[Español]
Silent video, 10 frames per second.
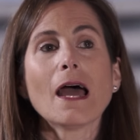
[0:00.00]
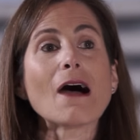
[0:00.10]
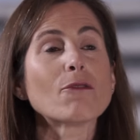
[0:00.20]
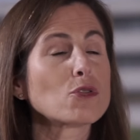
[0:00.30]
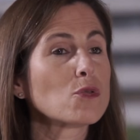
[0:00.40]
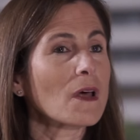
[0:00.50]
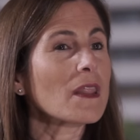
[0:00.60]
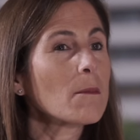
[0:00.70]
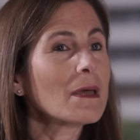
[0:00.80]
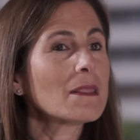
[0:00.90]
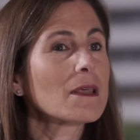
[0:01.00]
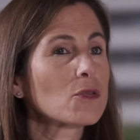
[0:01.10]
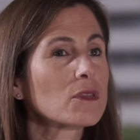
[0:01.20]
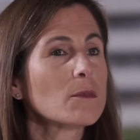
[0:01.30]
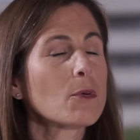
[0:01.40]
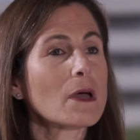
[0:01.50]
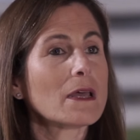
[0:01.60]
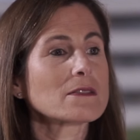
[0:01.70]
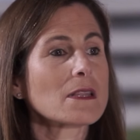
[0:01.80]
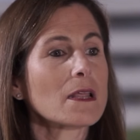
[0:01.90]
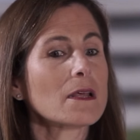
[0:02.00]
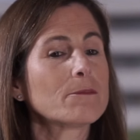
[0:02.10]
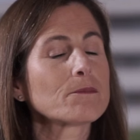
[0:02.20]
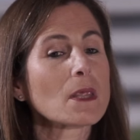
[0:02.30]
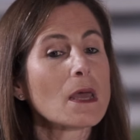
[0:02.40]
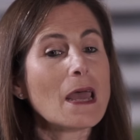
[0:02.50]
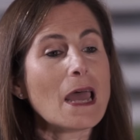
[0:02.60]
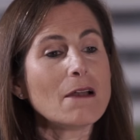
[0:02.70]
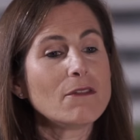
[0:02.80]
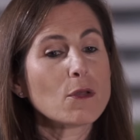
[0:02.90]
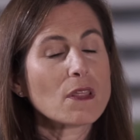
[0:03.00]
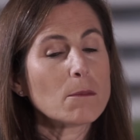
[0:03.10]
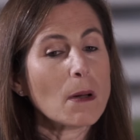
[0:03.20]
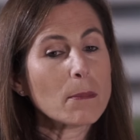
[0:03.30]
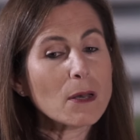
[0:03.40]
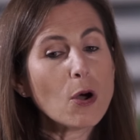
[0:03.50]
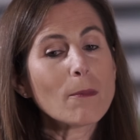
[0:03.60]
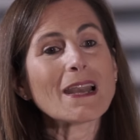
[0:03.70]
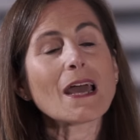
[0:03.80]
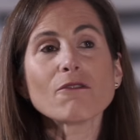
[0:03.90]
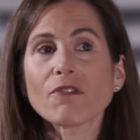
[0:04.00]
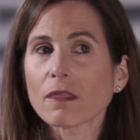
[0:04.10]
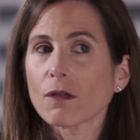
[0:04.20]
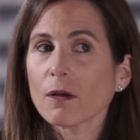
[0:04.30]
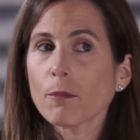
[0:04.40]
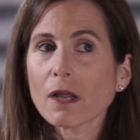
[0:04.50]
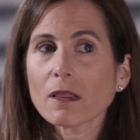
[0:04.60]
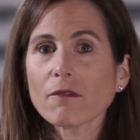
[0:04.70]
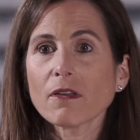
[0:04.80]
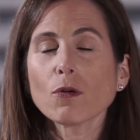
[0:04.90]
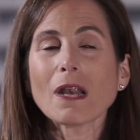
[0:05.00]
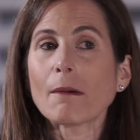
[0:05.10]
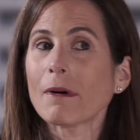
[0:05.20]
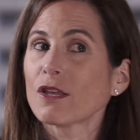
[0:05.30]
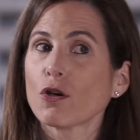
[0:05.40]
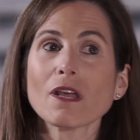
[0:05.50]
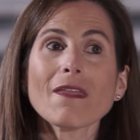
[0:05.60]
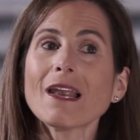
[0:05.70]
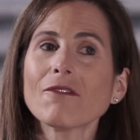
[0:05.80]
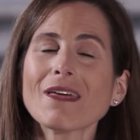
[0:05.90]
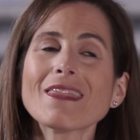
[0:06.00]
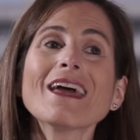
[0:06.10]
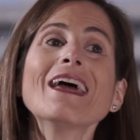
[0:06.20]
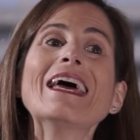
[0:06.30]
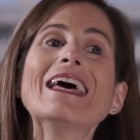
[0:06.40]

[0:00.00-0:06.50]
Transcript: Afortunadamente, este tipo, el virus del papiloma, las infecciones por este virus, la mayoría de las veces